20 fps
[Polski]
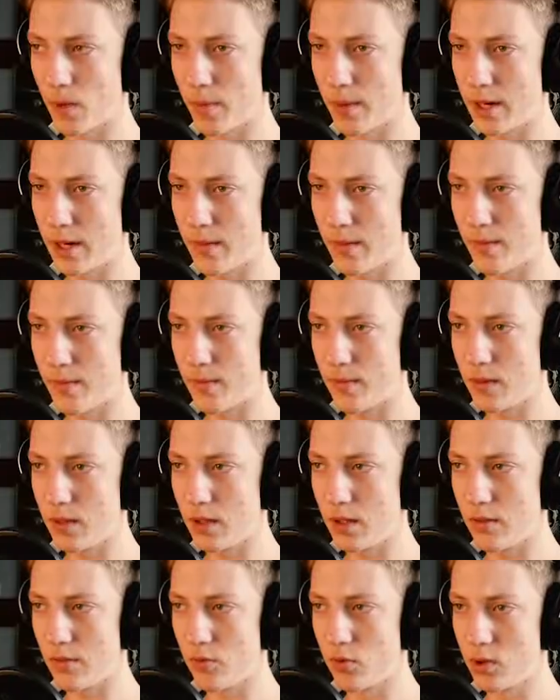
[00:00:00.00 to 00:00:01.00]
Dobra.
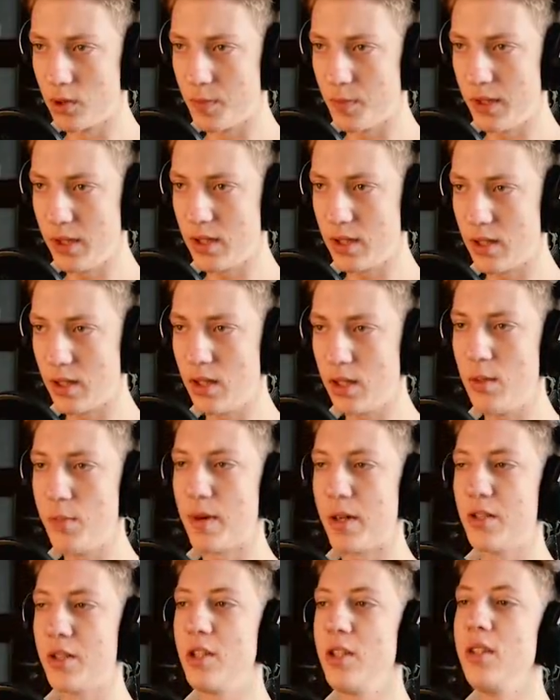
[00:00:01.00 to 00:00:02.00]
Full speed. I
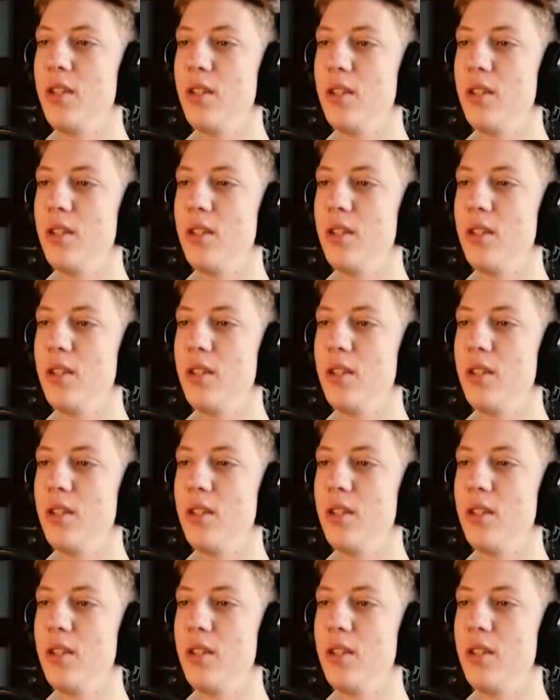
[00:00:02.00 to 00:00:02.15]
patrz,